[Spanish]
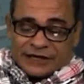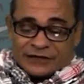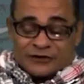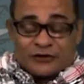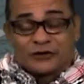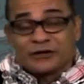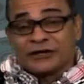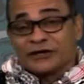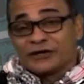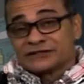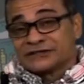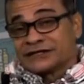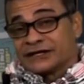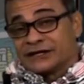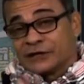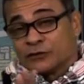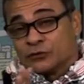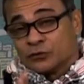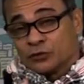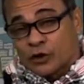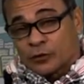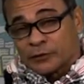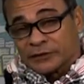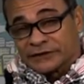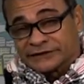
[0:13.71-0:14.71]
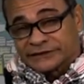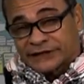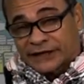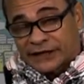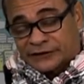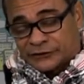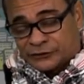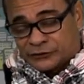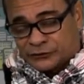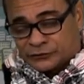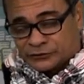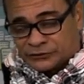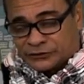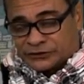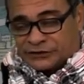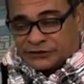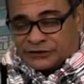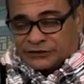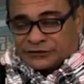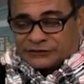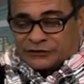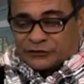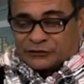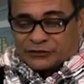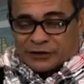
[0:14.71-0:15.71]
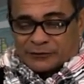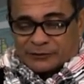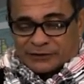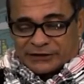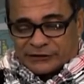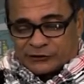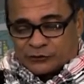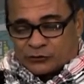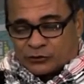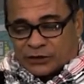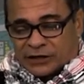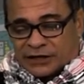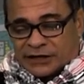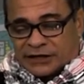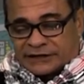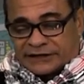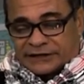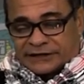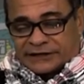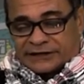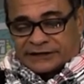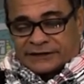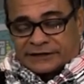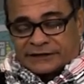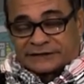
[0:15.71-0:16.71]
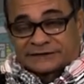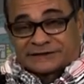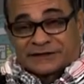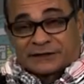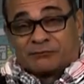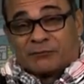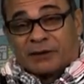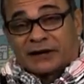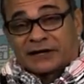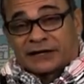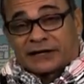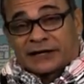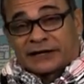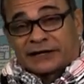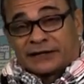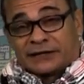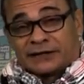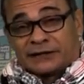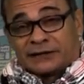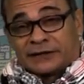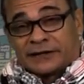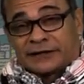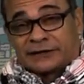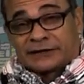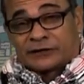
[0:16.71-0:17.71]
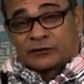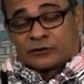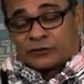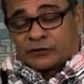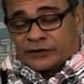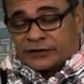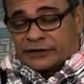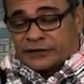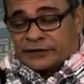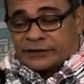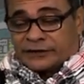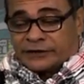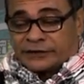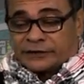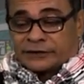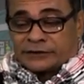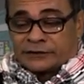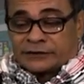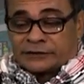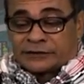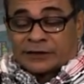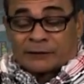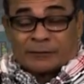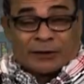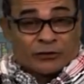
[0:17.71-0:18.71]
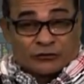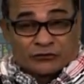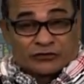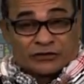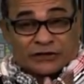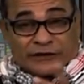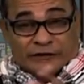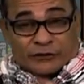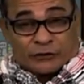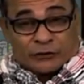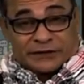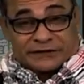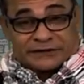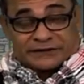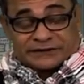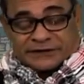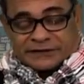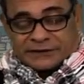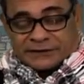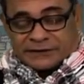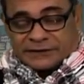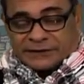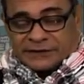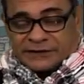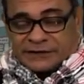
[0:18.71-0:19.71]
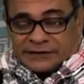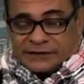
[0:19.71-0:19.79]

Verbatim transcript: y hoy quiero hacerles un comentario de una película que se enmarca en el género de llamado cine del oeste.